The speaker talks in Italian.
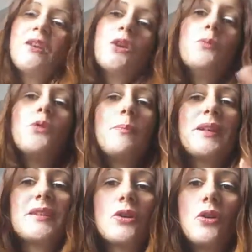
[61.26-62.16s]
Comunque
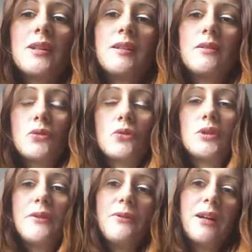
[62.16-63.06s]
penserò al, sul
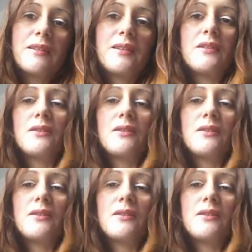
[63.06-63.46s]
da farsi,